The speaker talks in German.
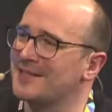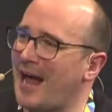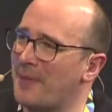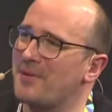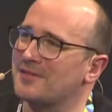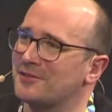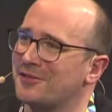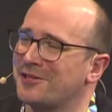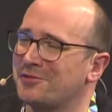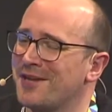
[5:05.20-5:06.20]
Anpassung der
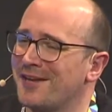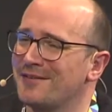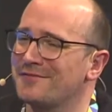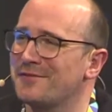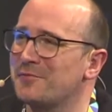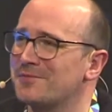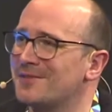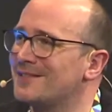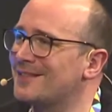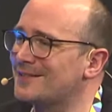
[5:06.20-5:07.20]
Creatives, wie muss man
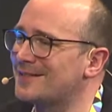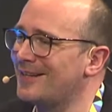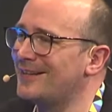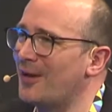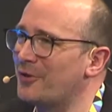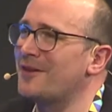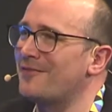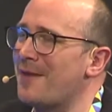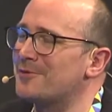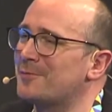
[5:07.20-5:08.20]
sich das, äh, oder der
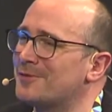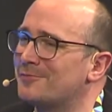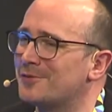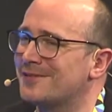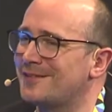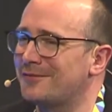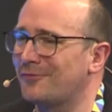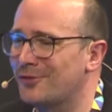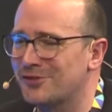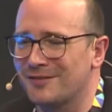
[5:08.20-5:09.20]
Werbespot, wie muss man sich das
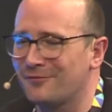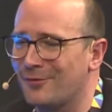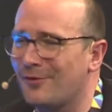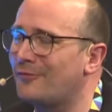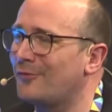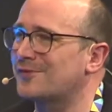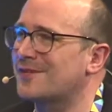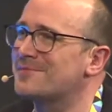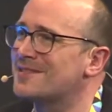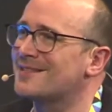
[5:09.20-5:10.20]
vorstellen? Vor, vor
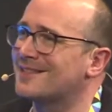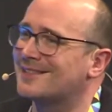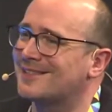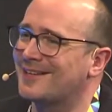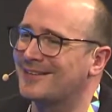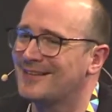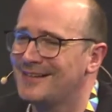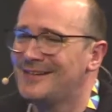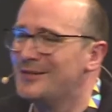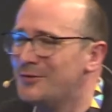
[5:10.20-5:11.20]
Simpsons ist es dann
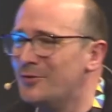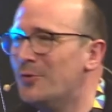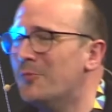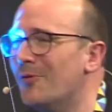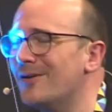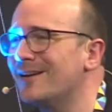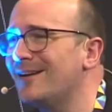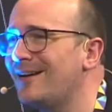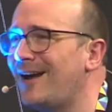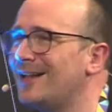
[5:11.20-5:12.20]

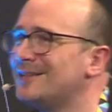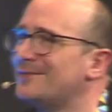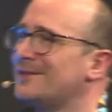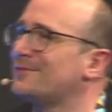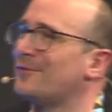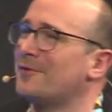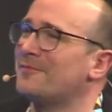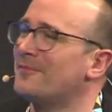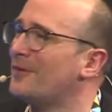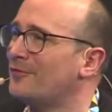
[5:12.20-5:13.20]
humoriger, als wenn es vor einem,
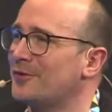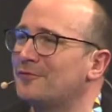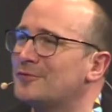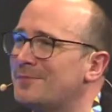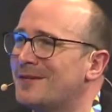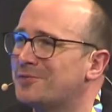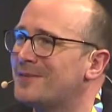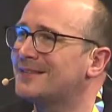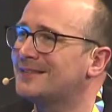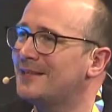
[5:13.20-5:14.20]
vor einem Fußballspiel
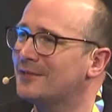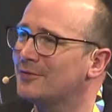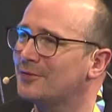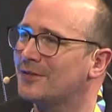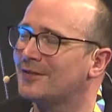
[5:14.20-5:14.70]
gezeigt wird? Oder?